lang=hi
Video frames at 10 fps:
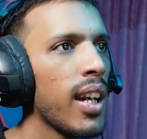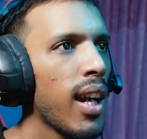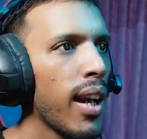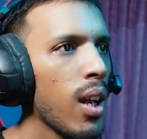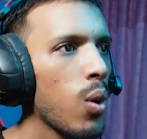
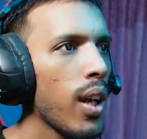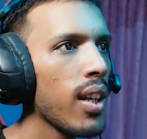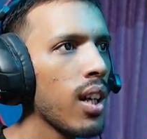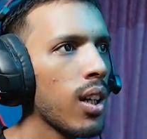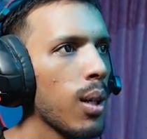गाड़ियाँ हो गई
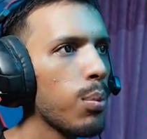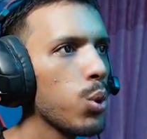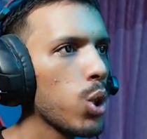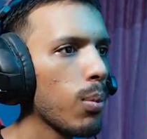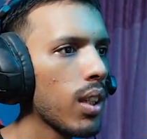ना तो
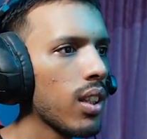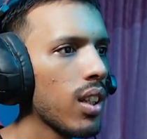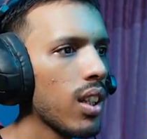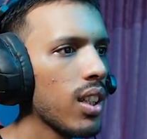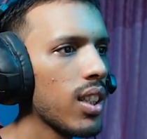पूछो मत
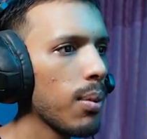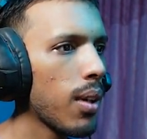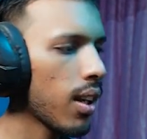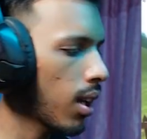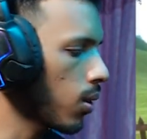सेव
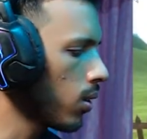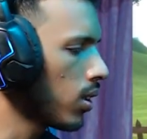करता हूँ